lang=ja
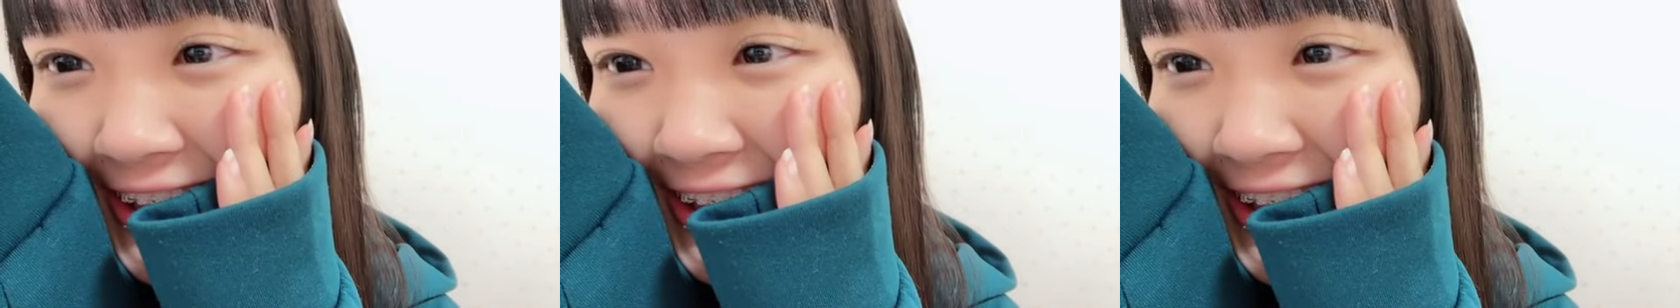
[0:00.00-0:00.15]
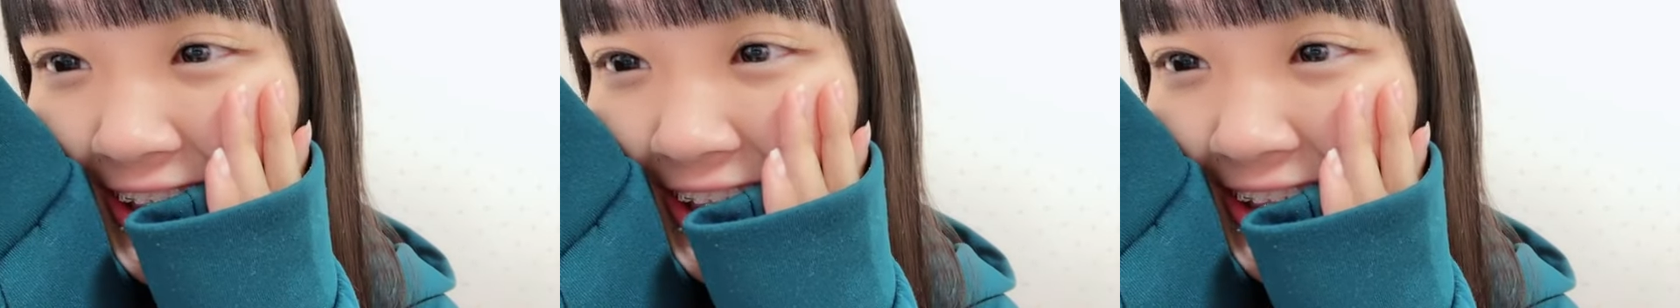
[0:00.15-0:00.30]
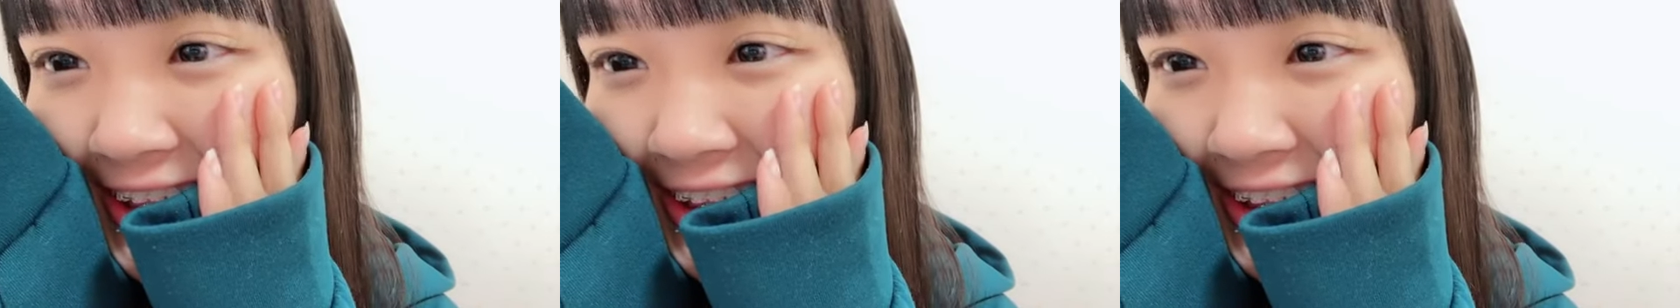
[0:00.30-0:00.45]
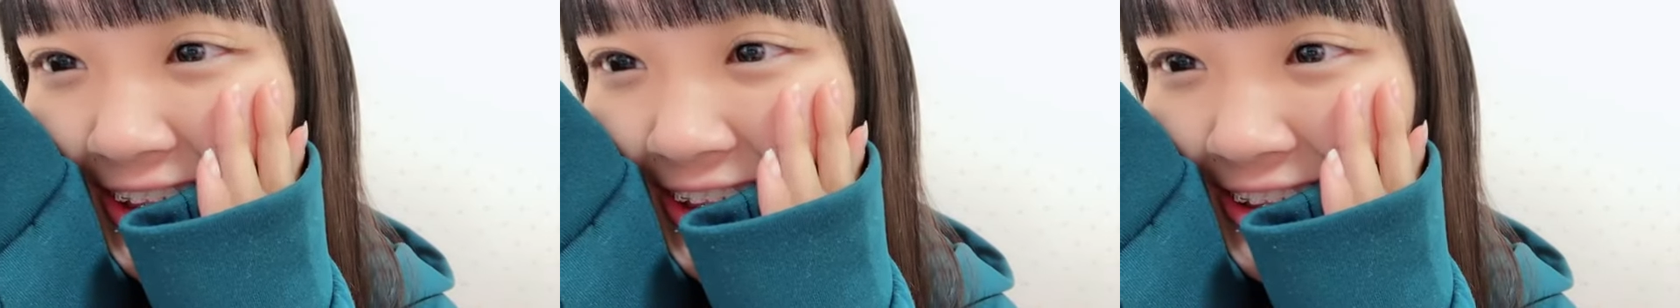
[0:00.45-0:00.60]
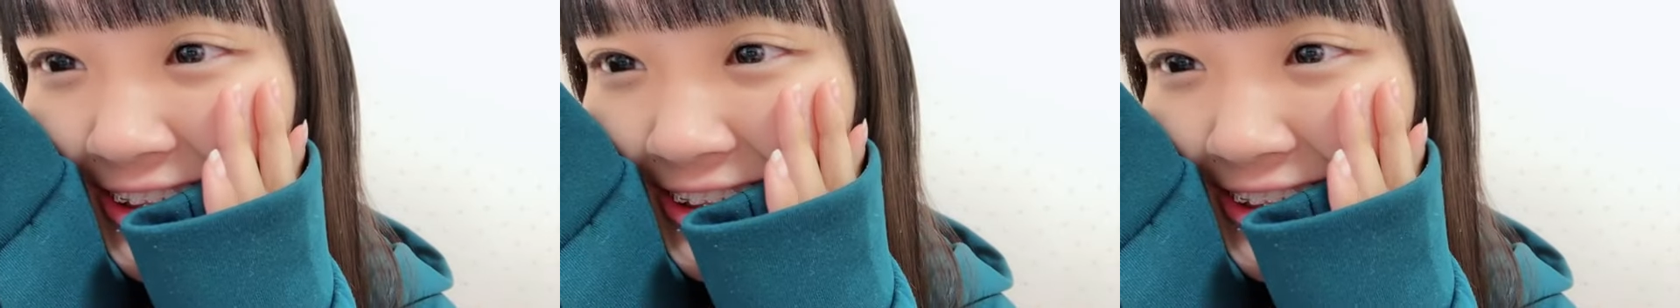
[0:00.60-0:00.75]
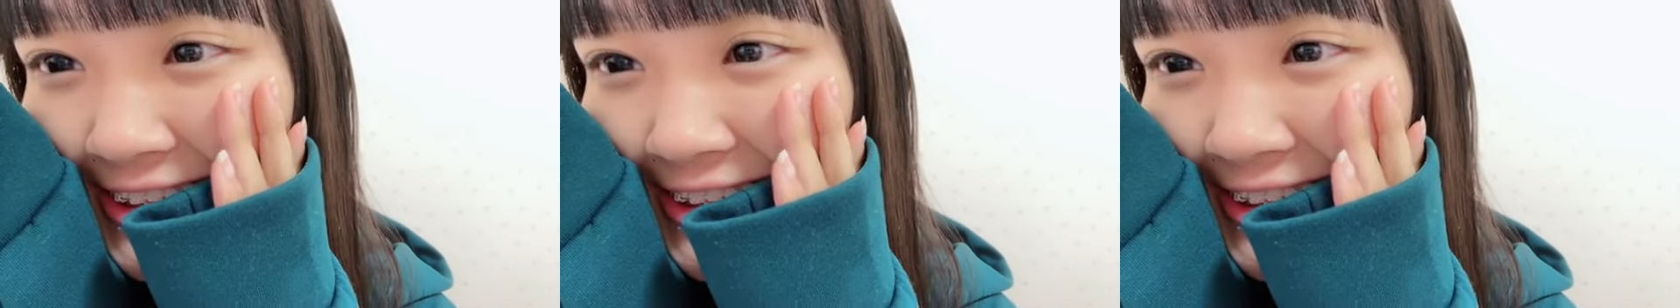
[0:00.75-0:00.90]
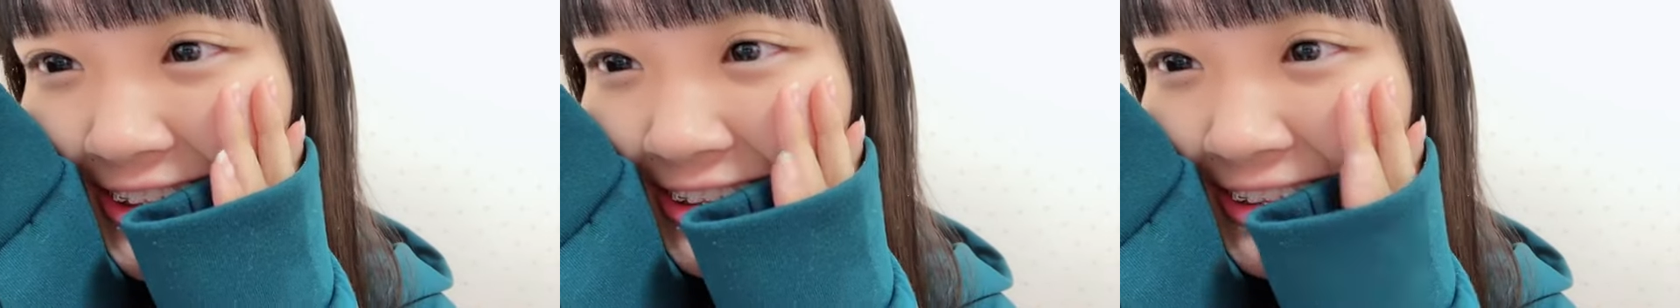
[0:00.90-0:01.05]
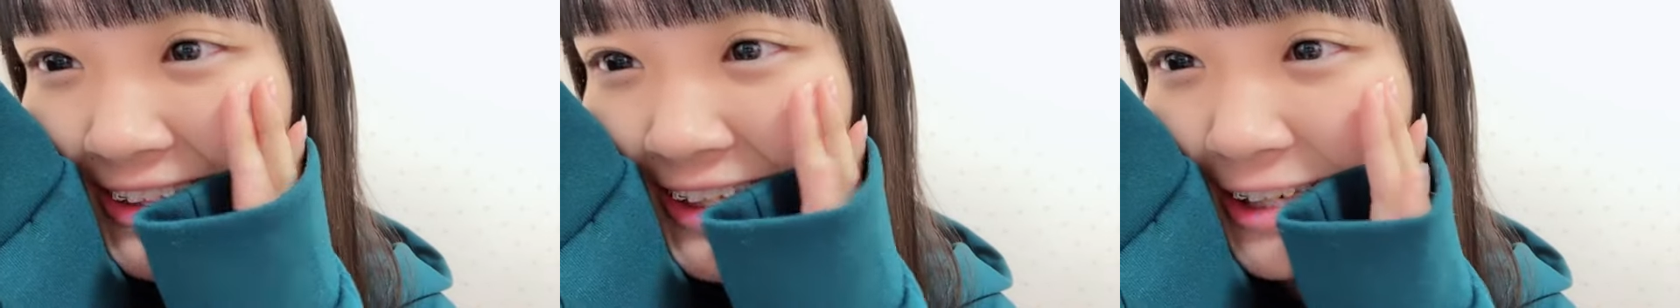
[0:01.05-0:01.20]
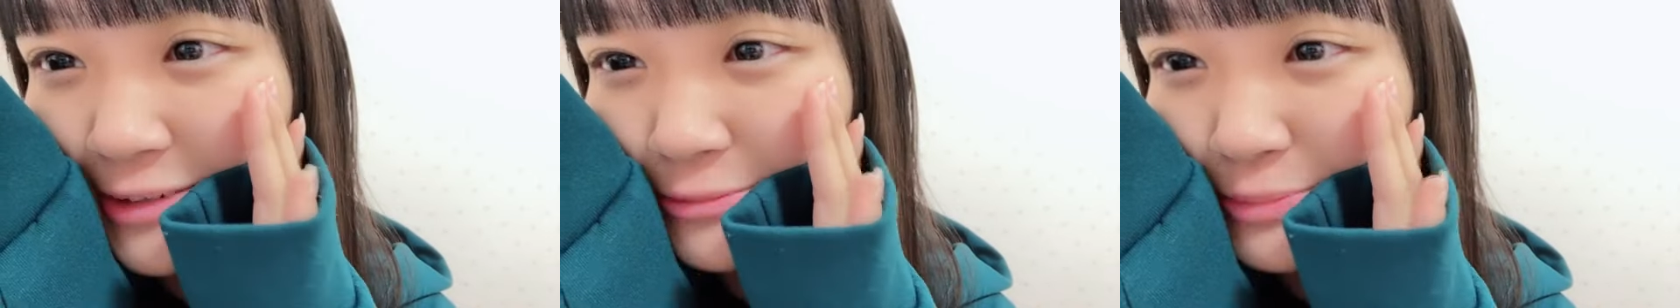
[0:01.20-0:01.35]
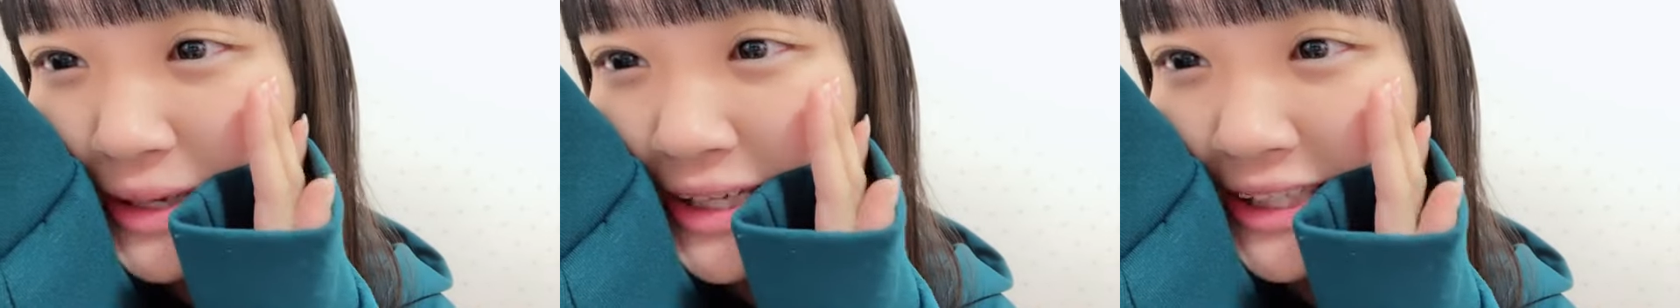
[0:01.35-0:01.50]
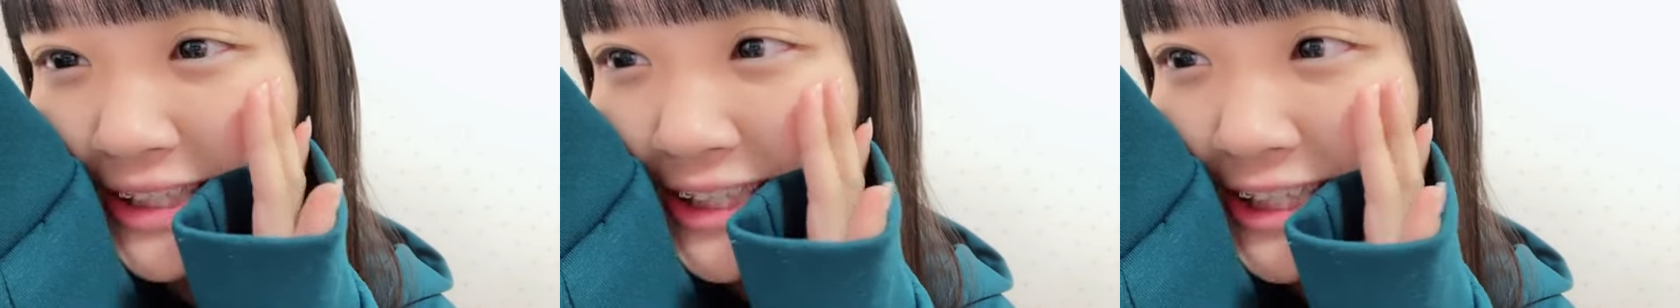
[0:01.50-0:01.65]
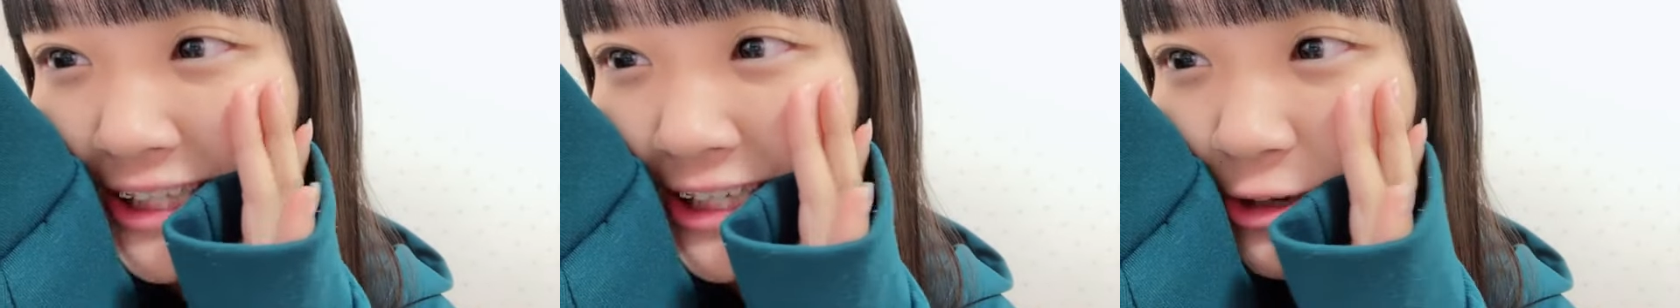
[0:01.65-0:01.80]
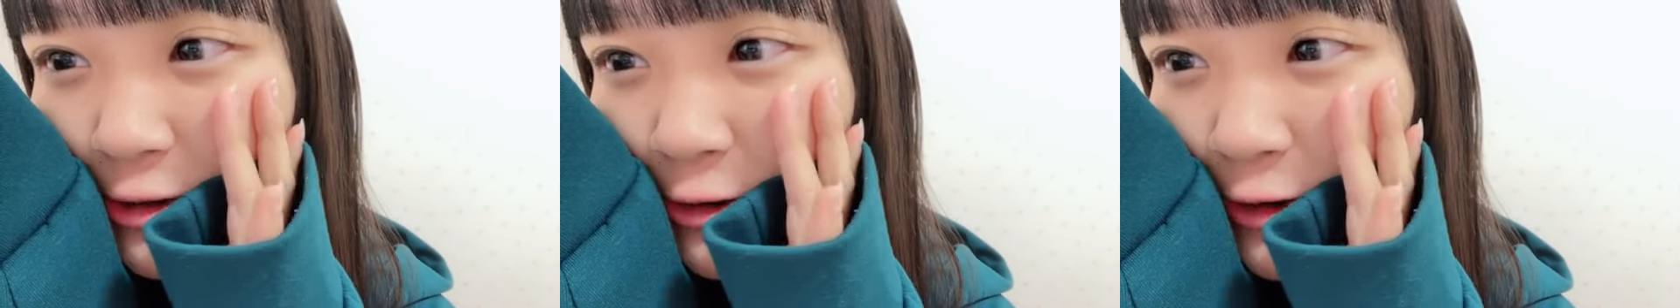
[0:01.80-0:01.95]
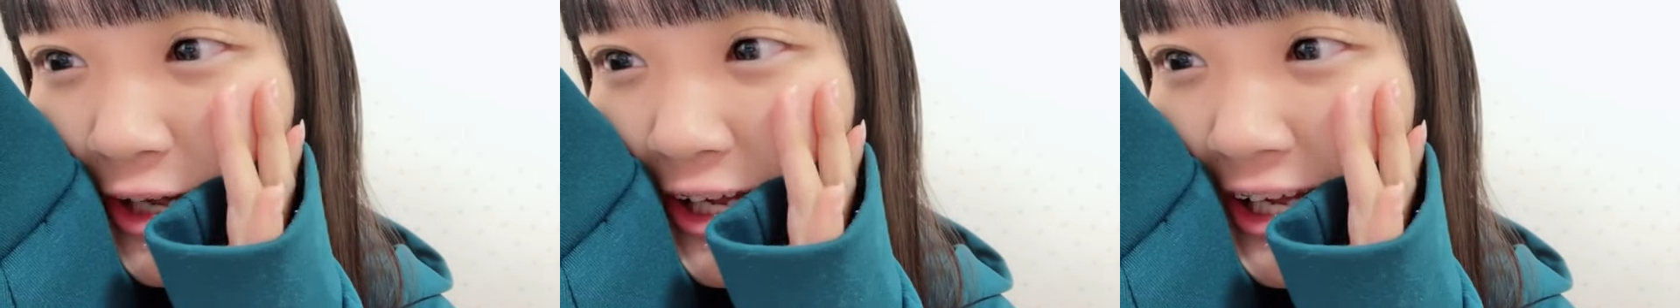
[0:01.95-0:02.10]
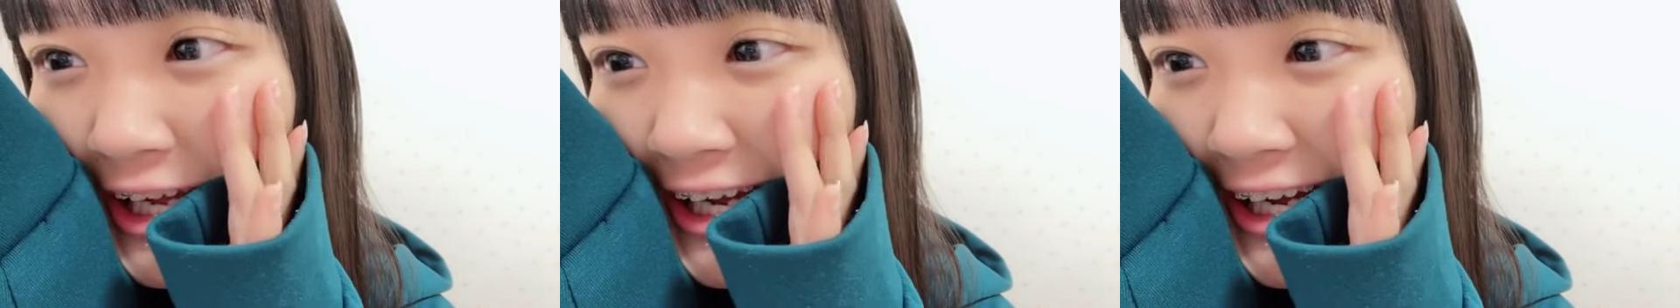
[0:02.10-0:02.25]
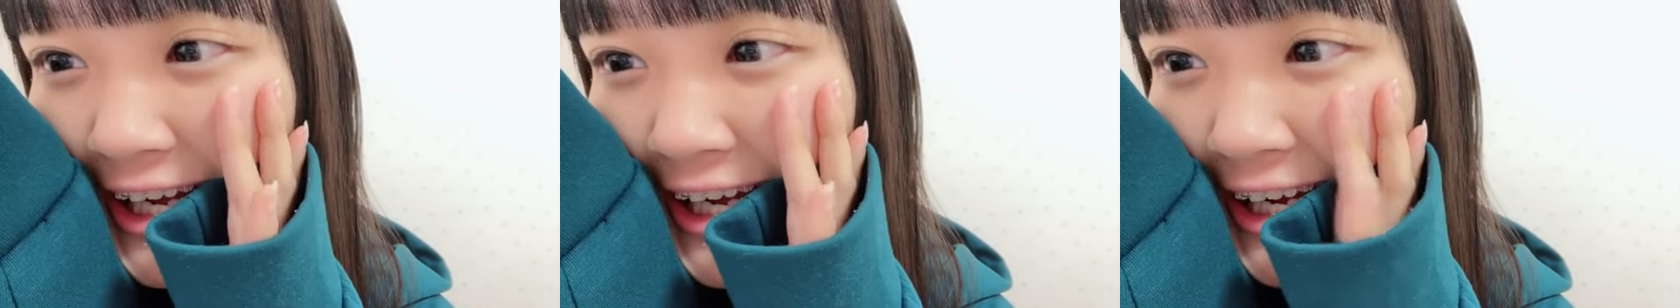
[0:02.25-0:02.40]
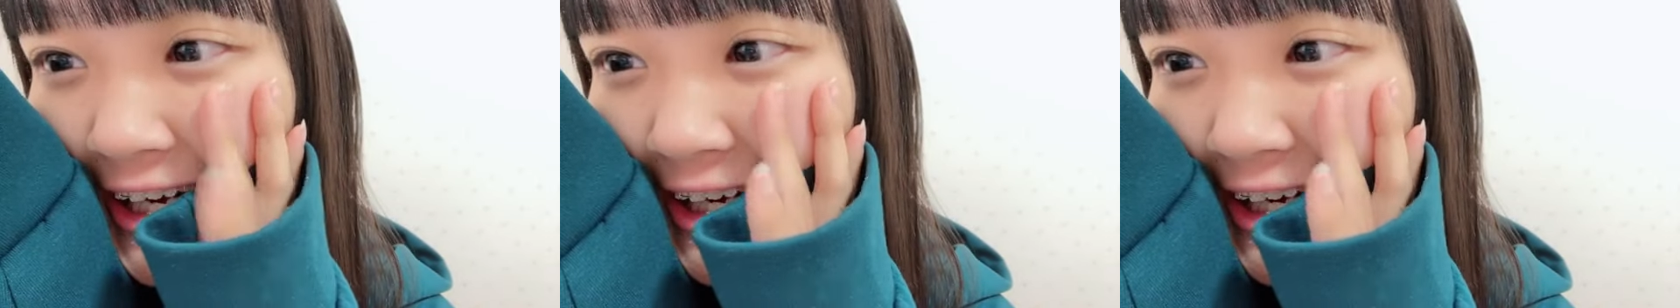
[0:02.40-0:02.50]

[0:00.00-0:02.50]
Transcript: えっと今日はパーティー公演が